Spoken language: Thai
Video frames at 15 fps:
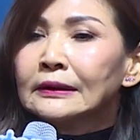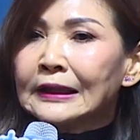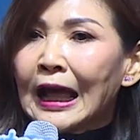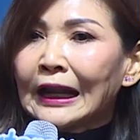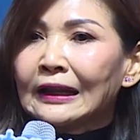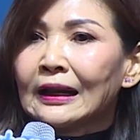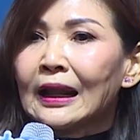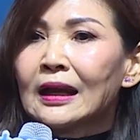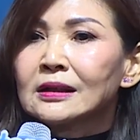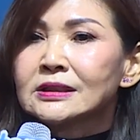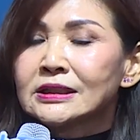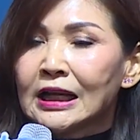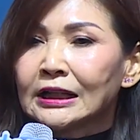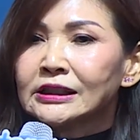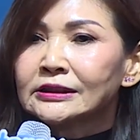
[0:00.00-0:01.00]
นั่นละ่ะ
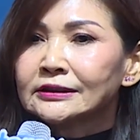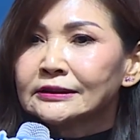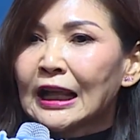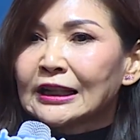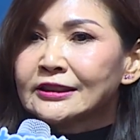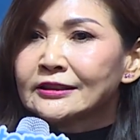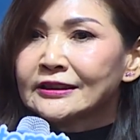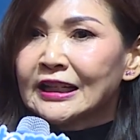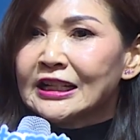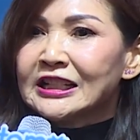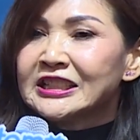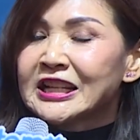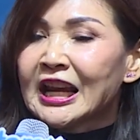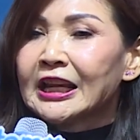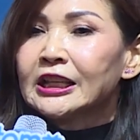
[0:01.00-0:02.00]
ฉันตัดสิน
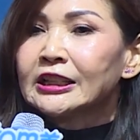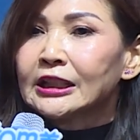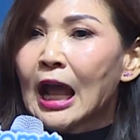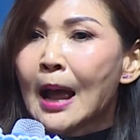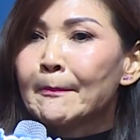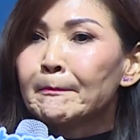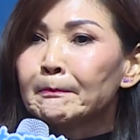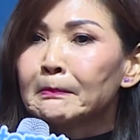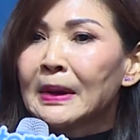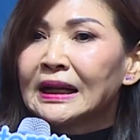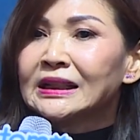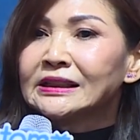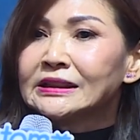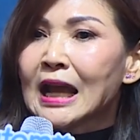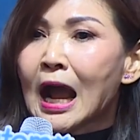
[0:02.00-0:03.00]
ใจทำมัน
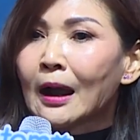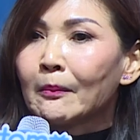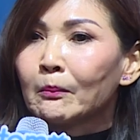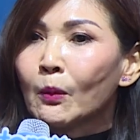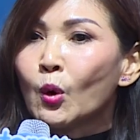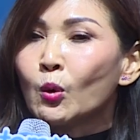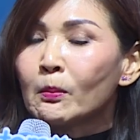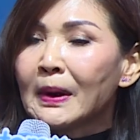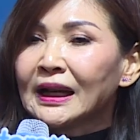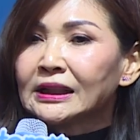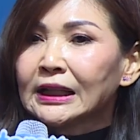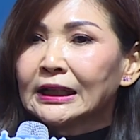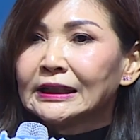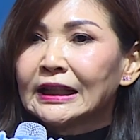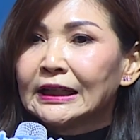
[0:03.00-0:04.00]
อย่างมุ่งมั่น
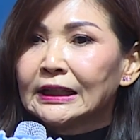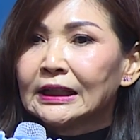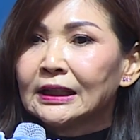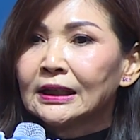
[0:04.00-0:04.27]
ทันที